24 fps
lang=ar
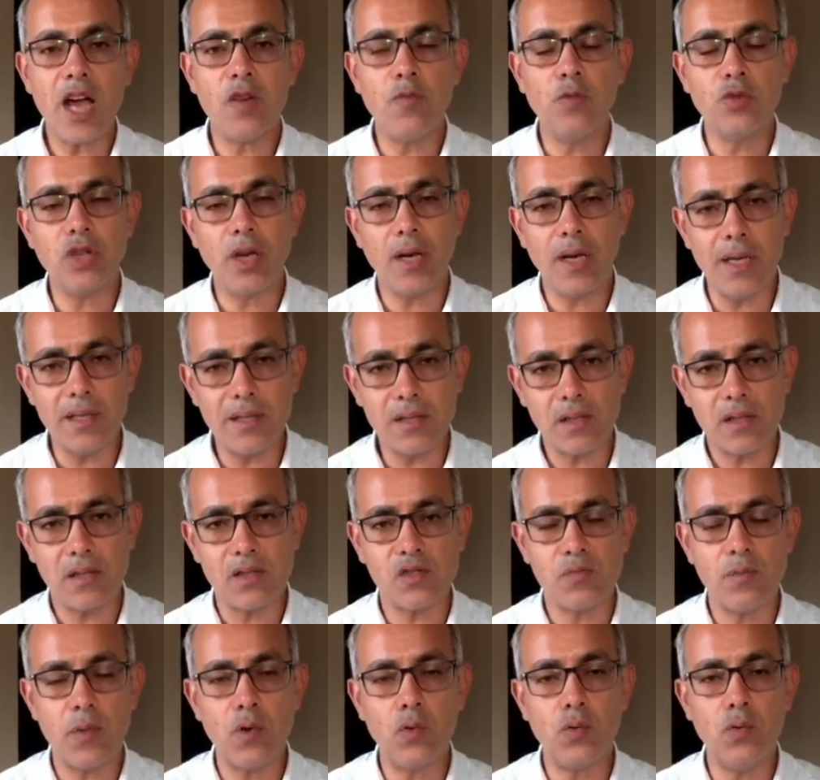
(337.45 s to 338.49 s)
متخصص
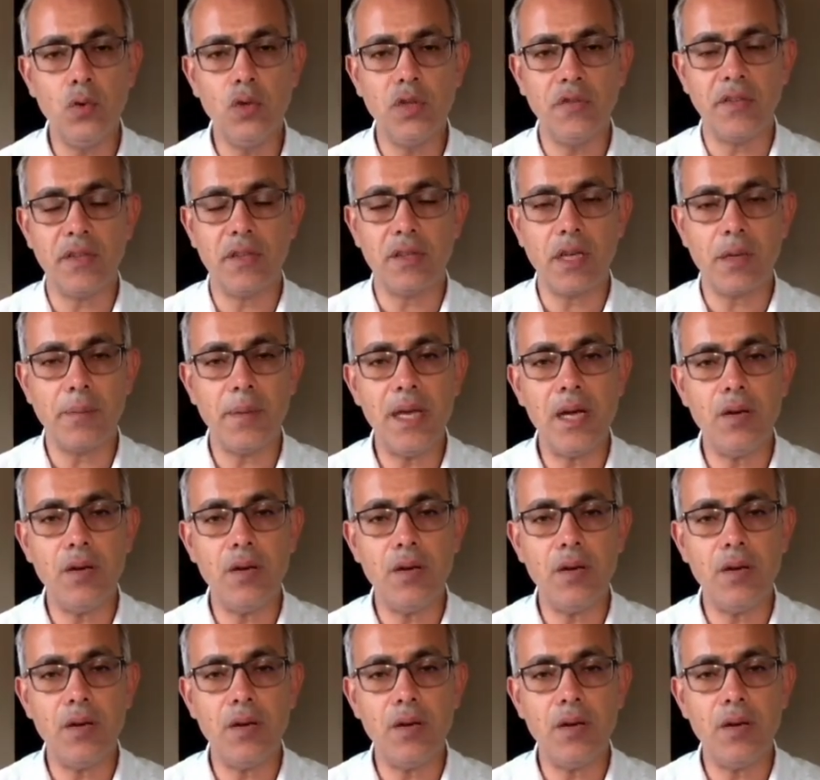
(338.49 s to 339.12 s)
موجود في التربيه